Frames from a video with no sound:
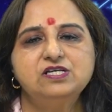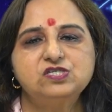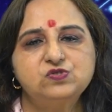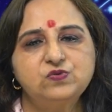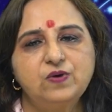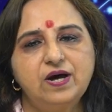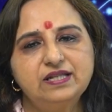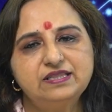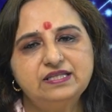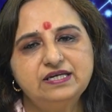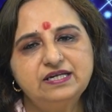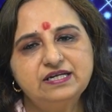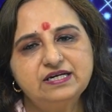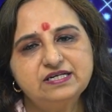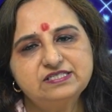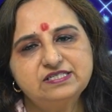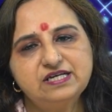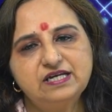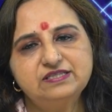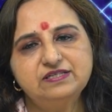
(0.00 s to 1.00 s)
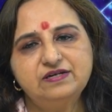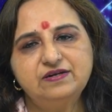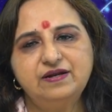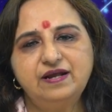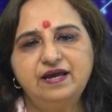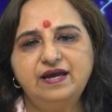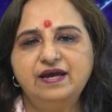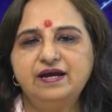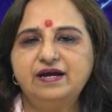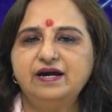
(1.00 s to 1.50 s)
स्वाति नक्षत्र
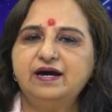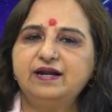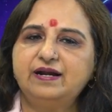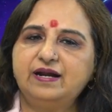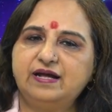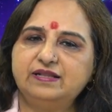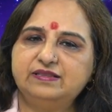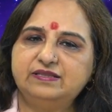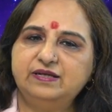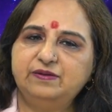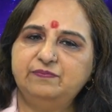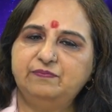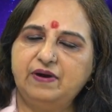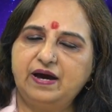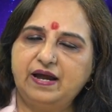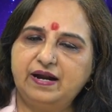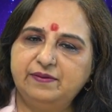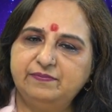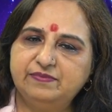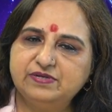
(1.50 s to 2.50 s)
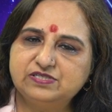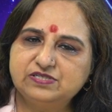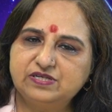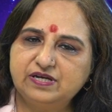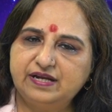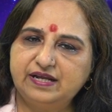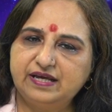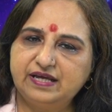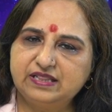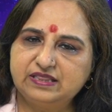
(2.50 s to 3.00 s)
रहेगा रात्रि बारह
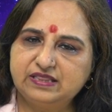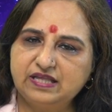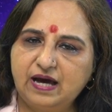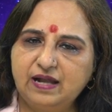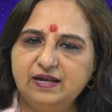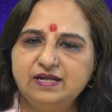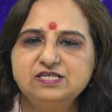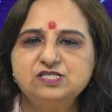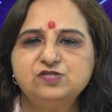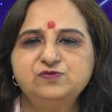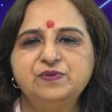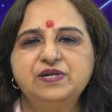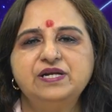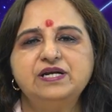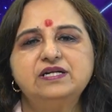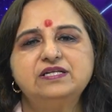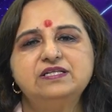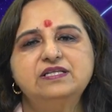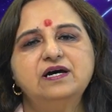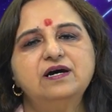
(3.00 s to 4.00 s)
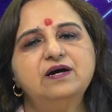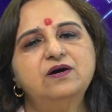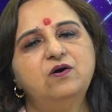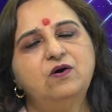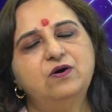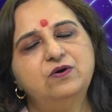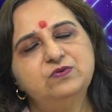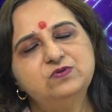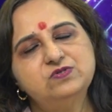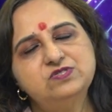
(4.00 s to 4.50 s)
बजकर इकतालीस मिनट तक
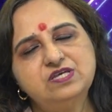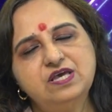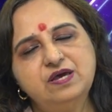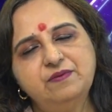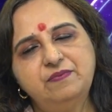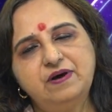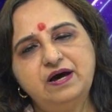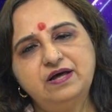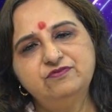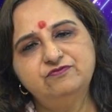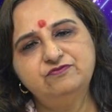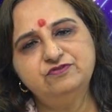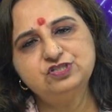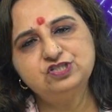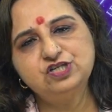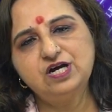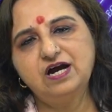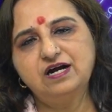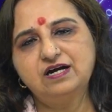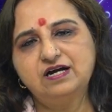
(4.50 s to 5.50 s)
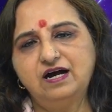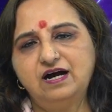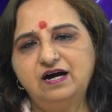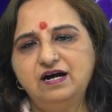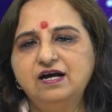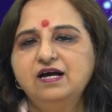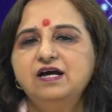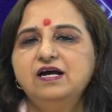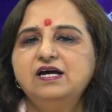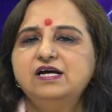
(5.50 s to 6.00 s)
और उसके बाद विशाखा
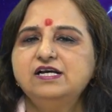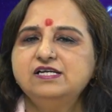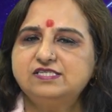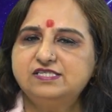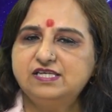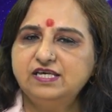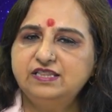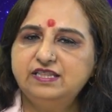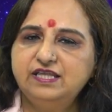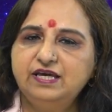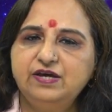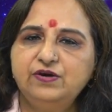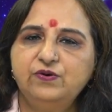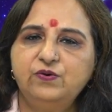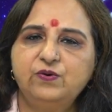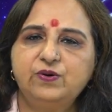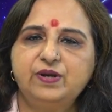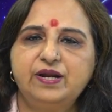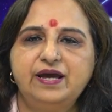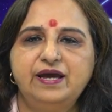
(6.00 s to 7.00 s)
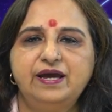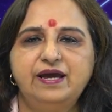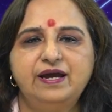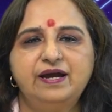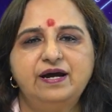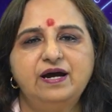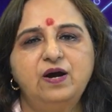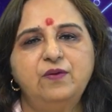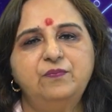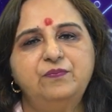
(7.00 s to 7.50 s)
सिद्धि योग
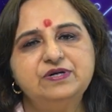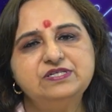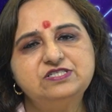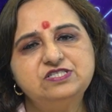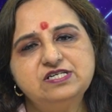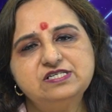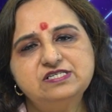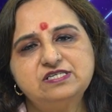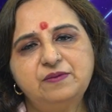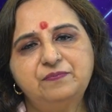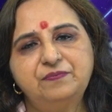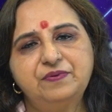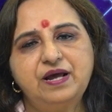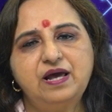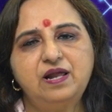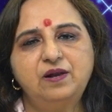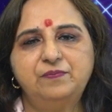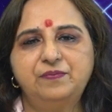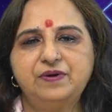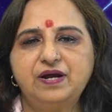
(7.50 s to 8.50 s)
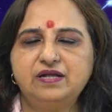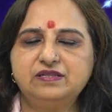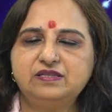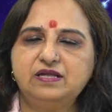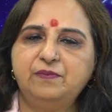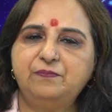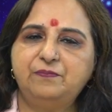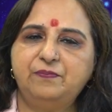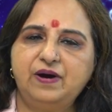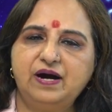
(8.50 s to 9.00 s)
रहेगा 25 अप्रैल
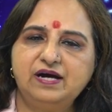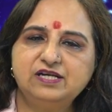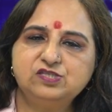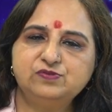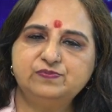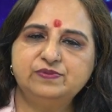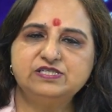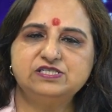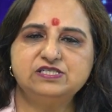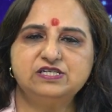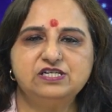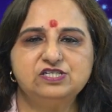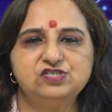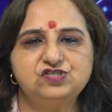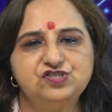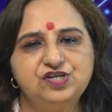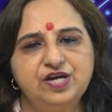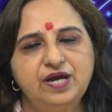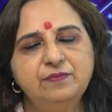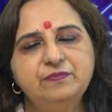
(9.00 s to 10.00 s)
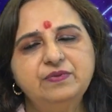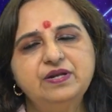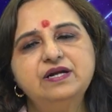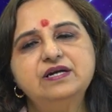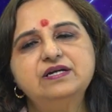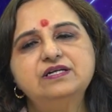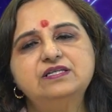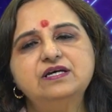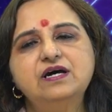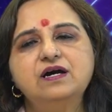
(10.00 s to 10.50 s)
प्रातः पाँच बजकर छः
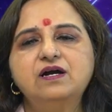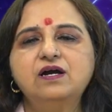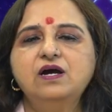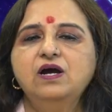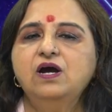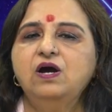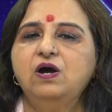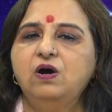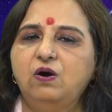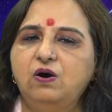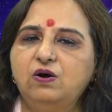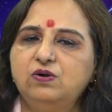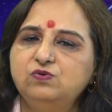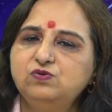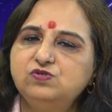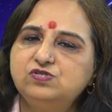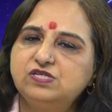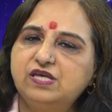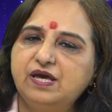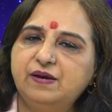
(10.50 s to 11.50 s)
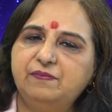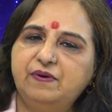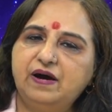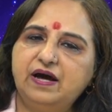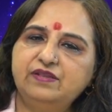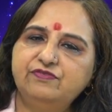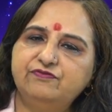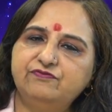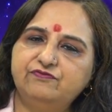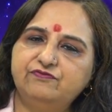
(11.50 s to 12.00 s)
मिनट तक और उसके बाद